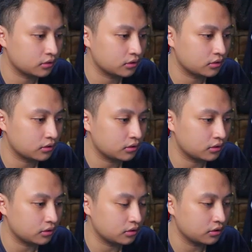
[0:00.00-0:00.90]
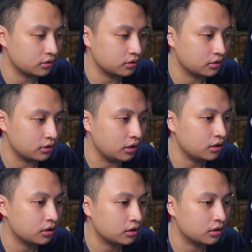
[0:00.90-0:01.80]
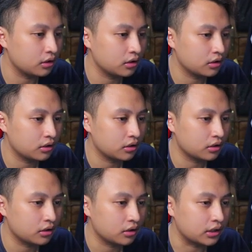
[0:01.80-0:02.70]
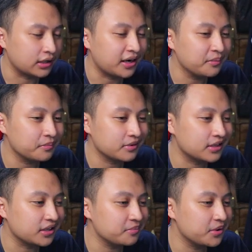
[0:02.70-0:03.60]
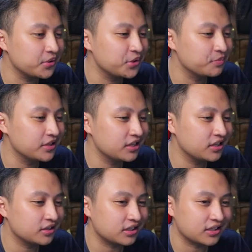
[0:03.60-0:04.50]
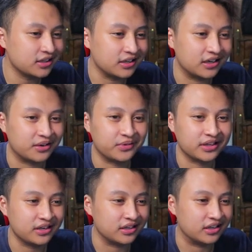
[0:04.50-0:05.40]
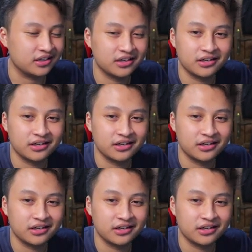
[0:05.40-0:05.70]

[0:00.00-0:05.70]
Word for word: Baru jalan. Di electrical bang, hah? Di kita Kan, kita kan baru hidup di tengah-tengah kafetaria.